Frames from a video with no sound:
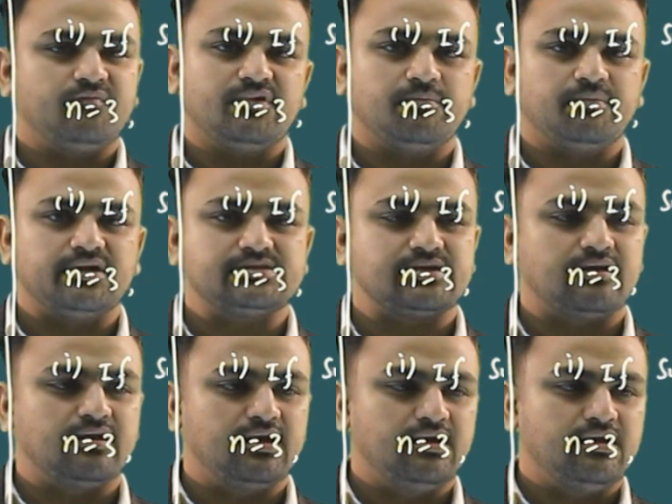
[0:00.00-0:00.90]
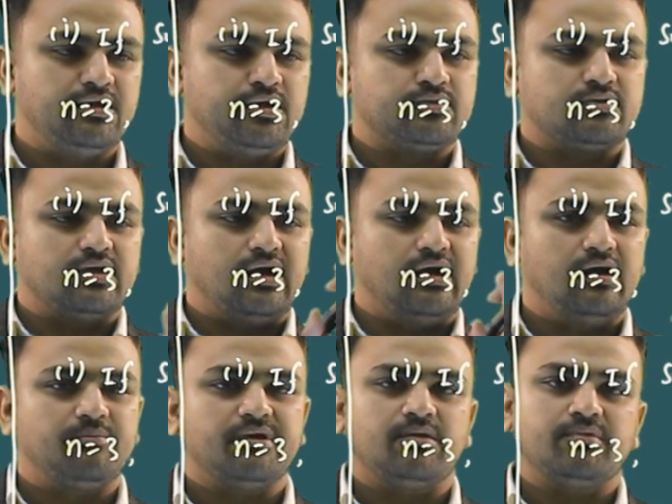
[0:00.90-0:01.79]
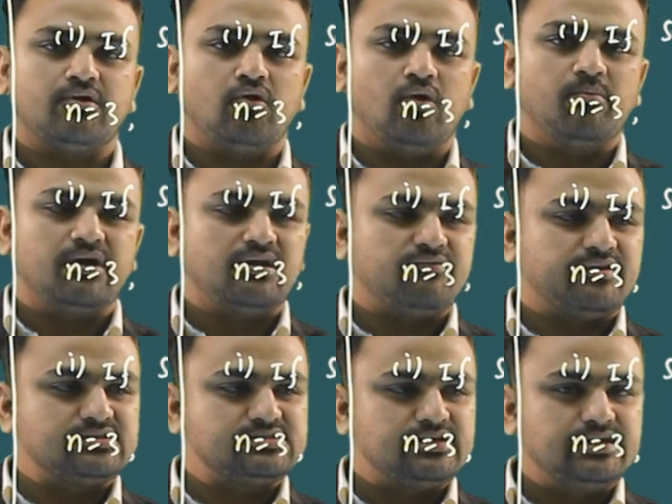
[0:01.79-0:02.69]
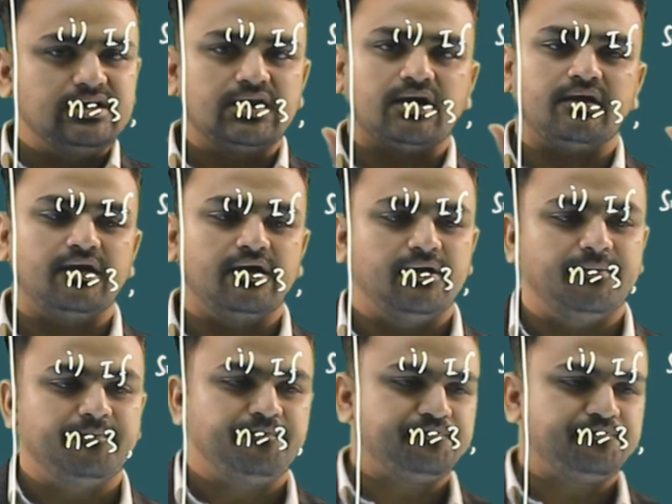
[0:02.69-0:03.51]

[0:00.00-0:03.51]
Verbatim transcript: फिर प्लस कर लिया तो यहाँ पे हमें कॉमन डिफरेंस d रखना है